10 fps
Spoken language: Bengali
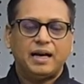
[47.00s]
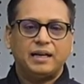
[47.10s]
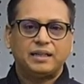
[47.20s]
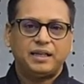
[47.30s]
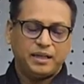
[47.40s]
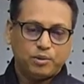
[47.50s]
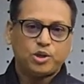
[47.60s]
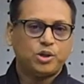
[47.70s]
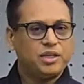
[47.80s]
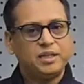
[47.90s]
আর
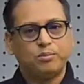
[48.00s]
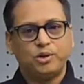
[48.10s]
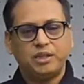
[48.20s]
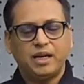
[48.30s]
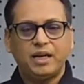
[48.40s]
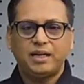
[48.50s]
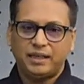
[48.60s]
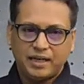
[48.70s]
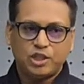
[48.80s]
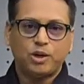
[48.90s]
এবছরে যে বইটা
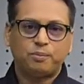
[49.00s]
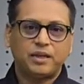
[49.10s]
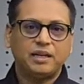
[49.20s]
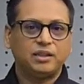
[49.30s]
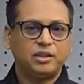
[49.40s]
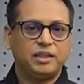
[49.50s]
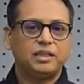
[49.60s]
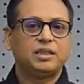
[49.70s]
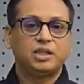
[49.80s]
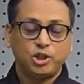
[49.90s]
এটা
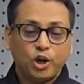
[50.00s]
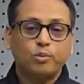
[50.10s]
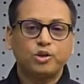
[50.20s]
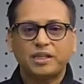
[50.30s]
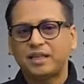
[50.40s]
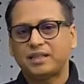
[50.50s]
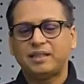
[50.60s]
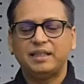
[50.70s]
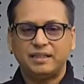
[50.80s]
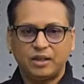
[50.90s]
সপ্তাহান্তের সর্বশেষ
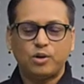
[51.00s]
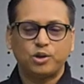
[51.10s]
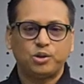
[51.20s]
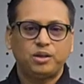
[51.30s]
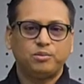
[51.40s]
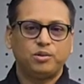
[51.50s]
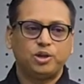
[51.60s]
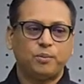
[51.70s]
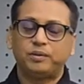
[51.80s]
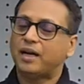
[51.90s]
সিরিজের অংশ এবং
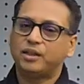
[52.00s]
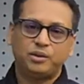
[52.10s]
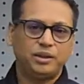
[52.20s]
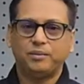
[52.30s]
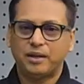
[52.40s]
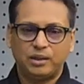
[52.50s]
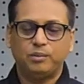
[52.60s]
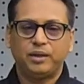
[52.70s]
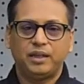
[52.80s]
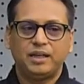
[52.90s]
সপ্তাহান্ত এর
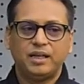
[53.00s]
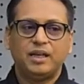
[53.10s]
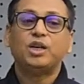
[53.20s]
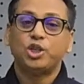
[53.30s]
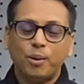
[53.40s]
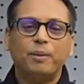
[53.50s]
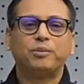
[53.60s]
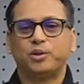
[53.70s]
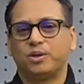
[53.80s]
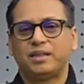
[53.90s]
মাধ্যমে
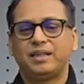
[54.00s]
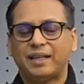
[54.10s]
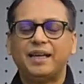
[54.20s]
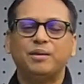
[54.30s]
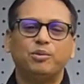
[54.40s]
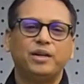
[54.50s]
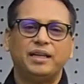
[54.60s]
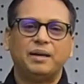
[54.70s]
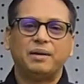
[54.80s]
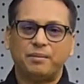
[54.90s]
সমাপ্ত হচ্ছে তাই এই
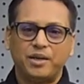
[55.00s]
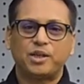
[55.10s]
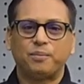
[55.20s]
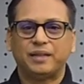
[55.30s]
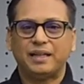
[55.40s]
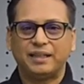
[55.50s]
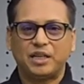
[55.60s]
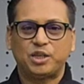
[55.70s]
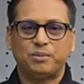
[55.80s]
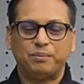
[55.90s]
বইয়ের নাম আমার
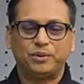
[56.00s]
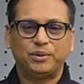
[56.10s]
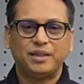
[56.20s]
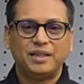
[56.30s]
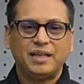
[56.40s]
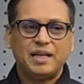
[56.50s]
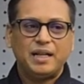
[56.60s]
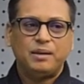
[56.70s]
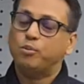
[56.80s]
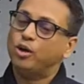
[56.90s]
সপ্তাহান্তেরা সমাপ্ত
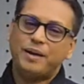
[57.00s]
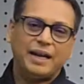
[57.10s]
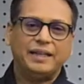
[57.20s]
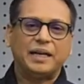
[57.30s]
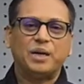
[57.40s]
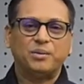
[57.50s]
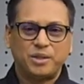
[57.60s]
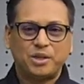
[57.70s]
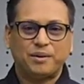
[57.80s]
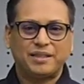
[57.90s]
বই মেলায় দেখা
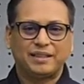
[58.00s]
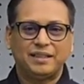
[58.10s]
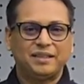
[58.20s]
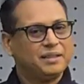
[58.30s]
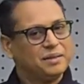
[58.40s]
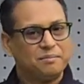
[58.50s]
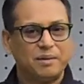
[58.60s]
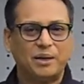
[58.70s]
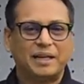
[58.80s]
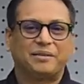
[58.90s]
হবে সবার সাথে
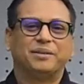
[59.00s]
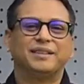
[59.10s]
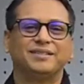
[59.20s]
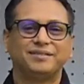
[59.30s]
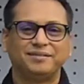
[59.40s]
ভালো থাকবেন